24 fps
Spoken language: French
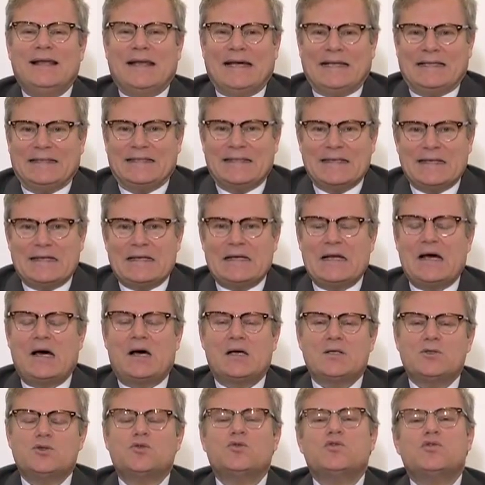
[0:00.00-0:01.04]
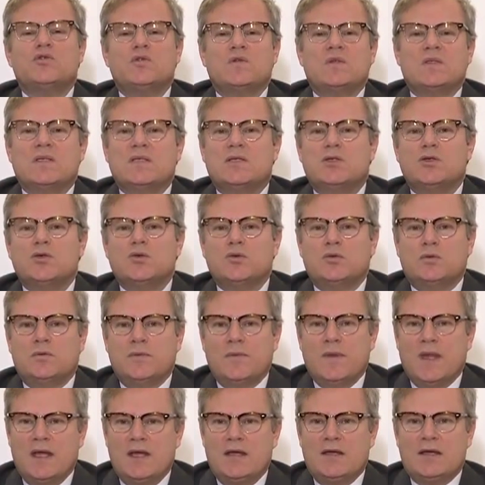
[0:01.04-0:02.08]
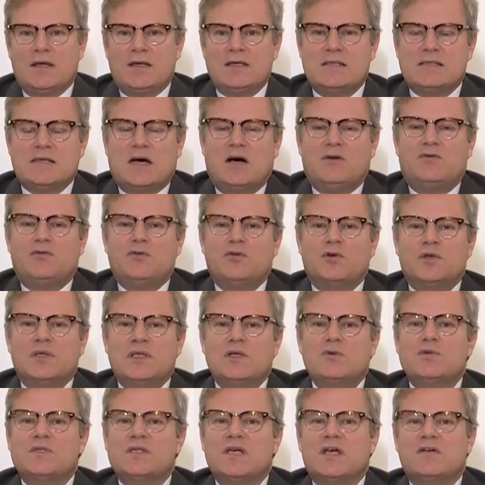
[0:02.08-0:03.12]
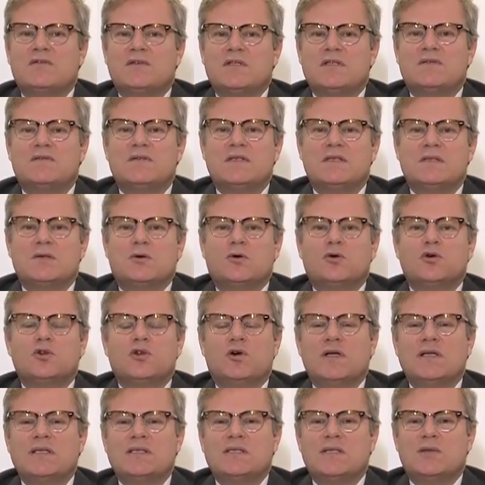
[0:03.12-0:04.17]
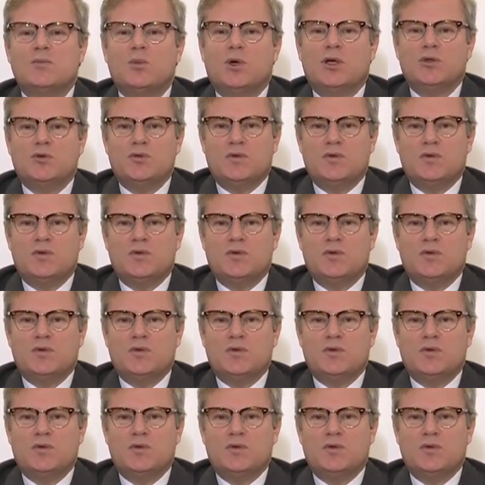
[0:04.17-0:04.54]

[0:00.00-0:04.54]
la déclaration de succession qui sera fournie aux services fiscaux dans les six mois